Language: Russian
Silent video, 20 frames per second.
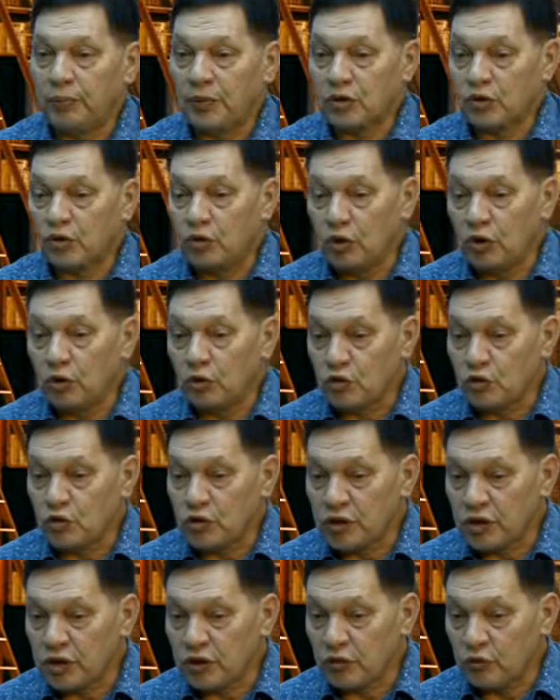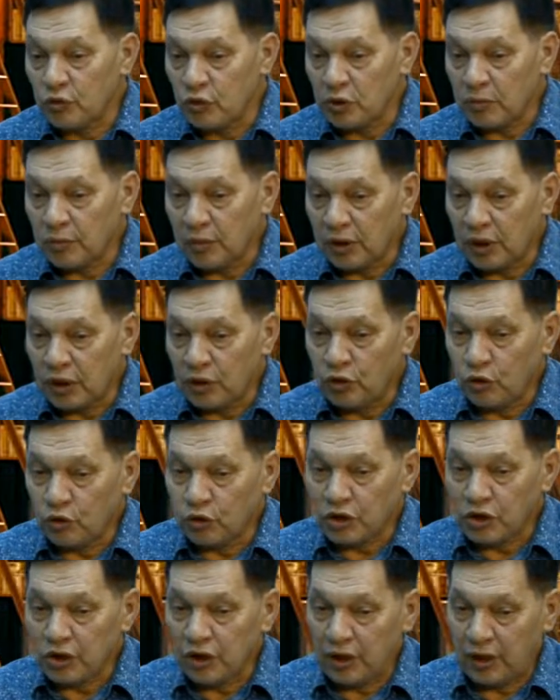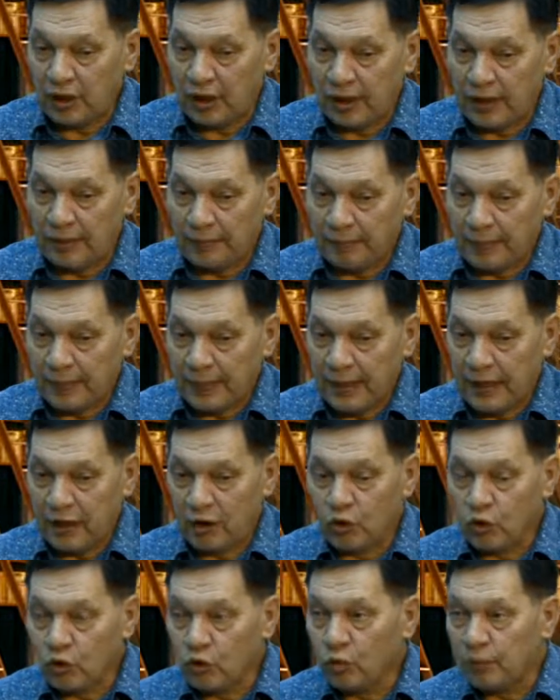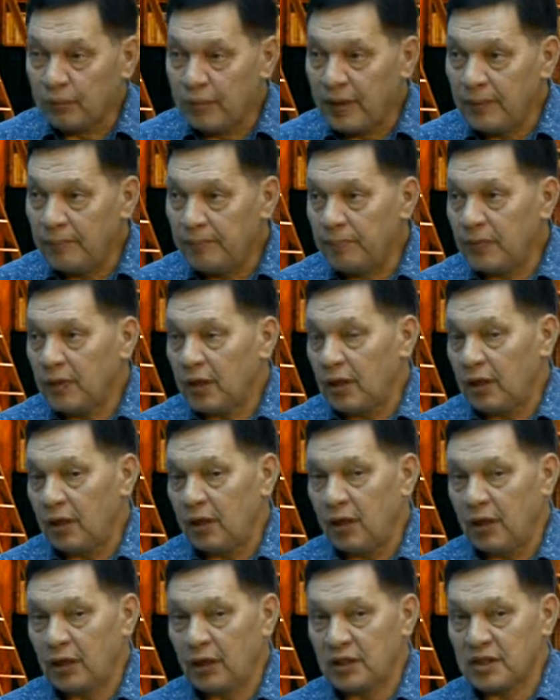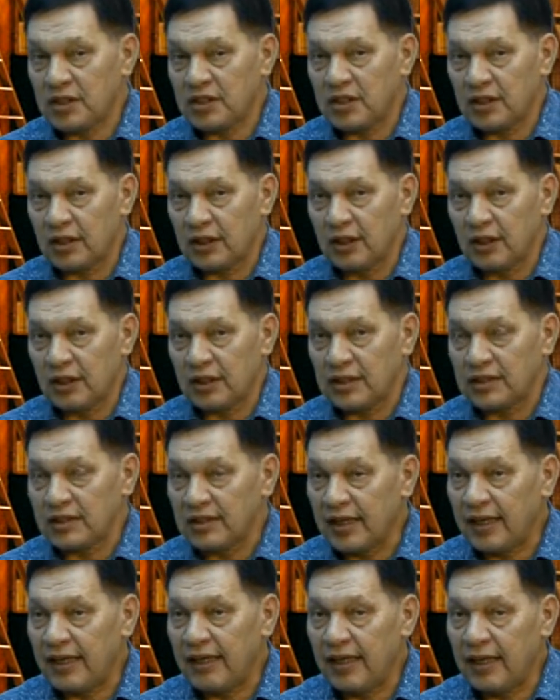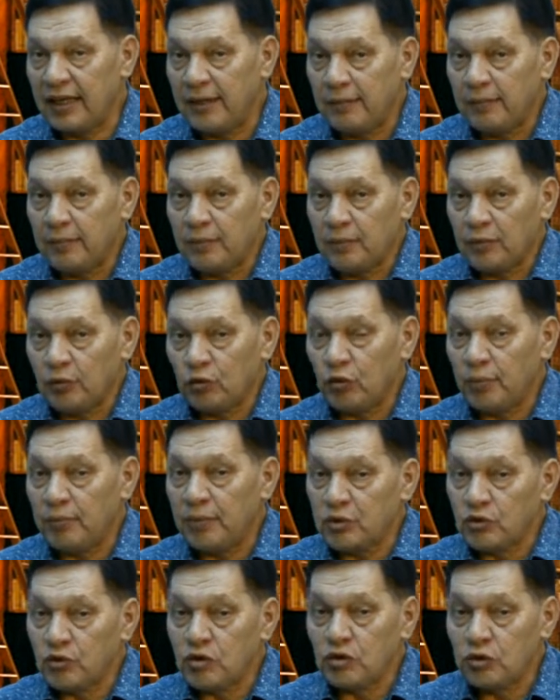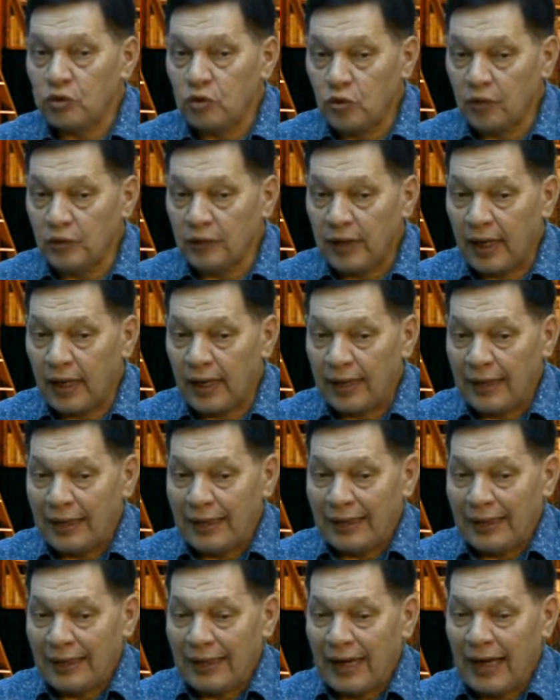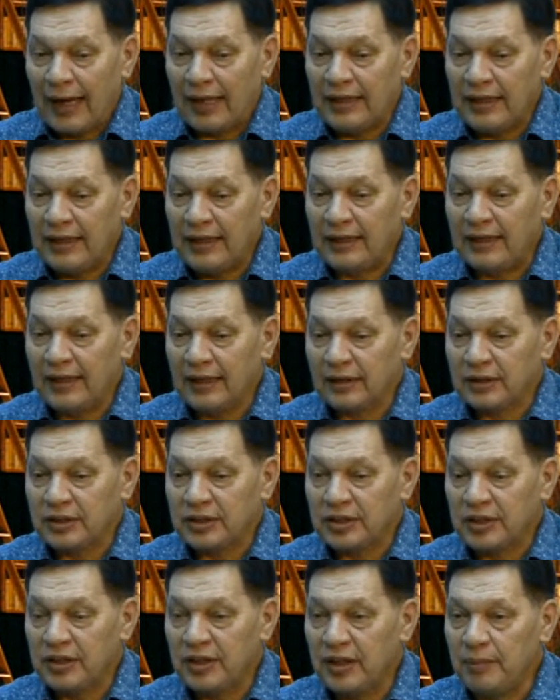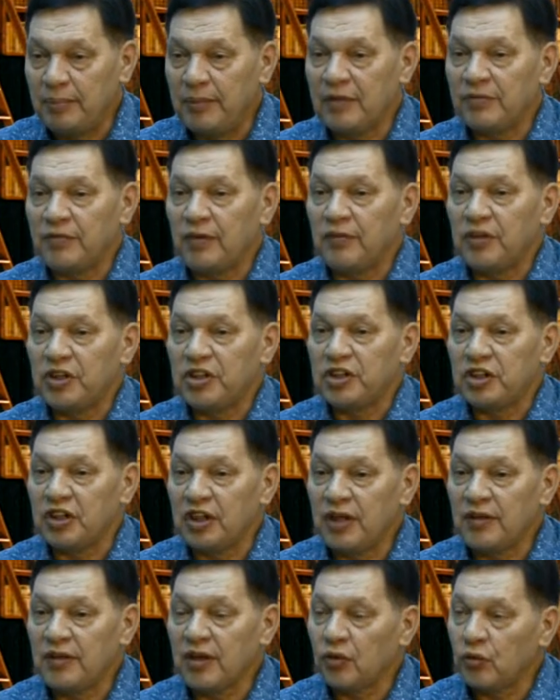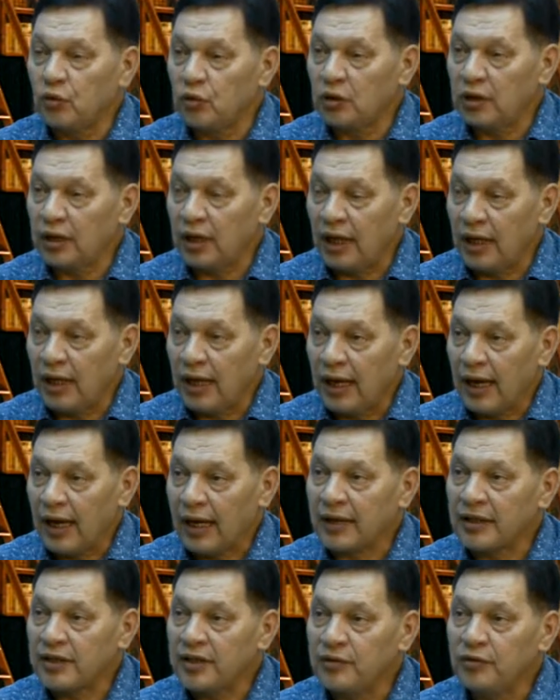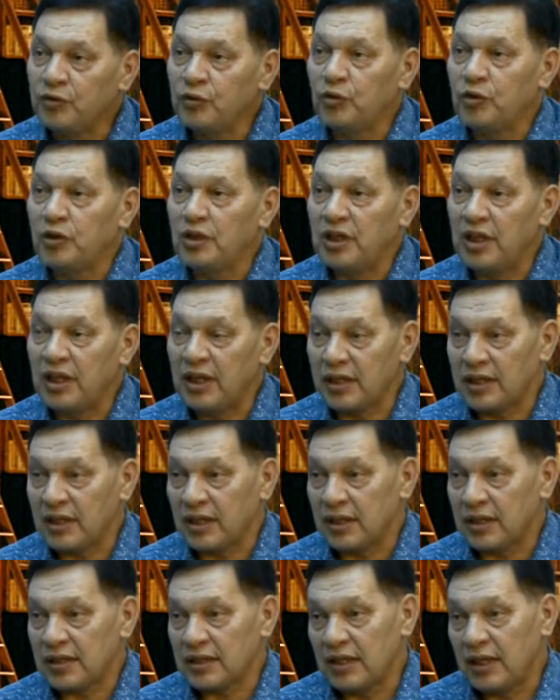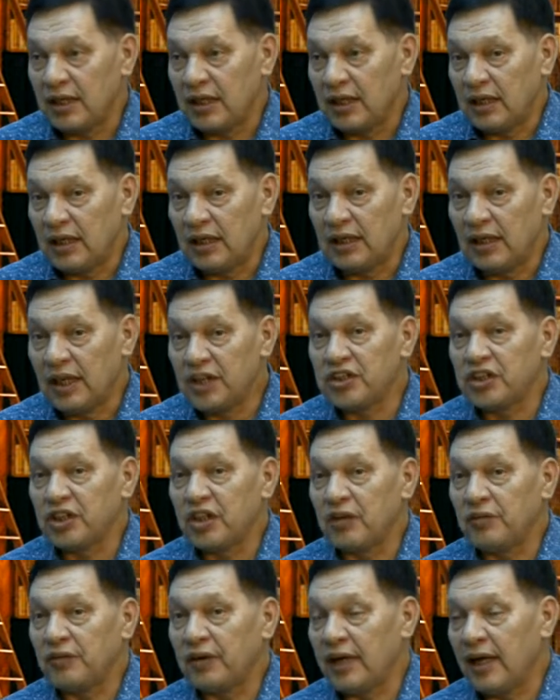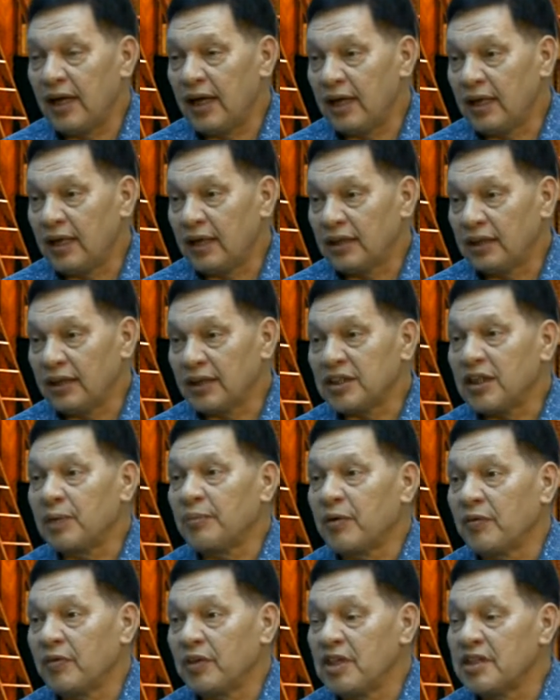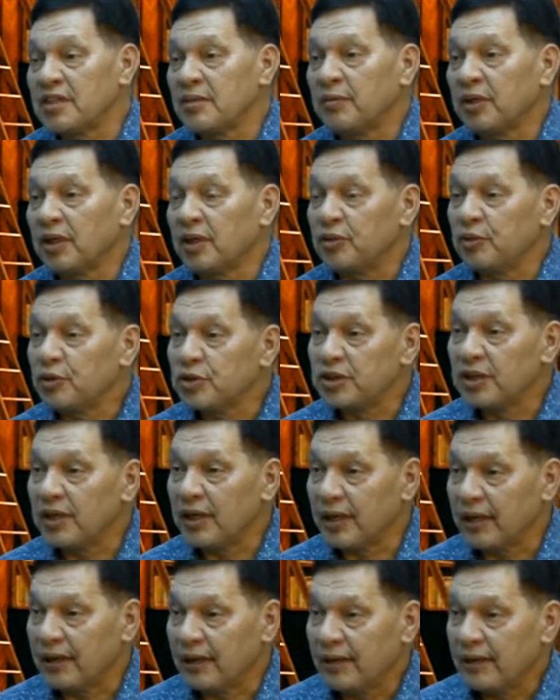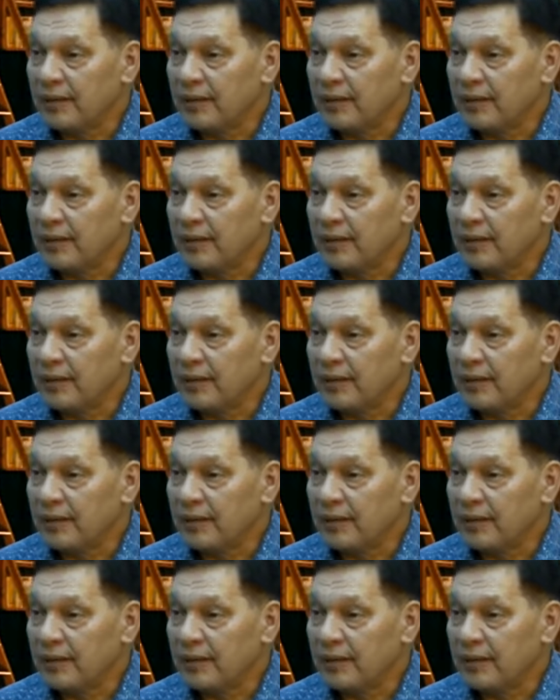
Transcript: Поскольку существуют молодежные группы и целые слои, то, безусловно, они должны быть вовлечены в какую-то активную деятельность. Иначе говоря, должна проводиться молодежная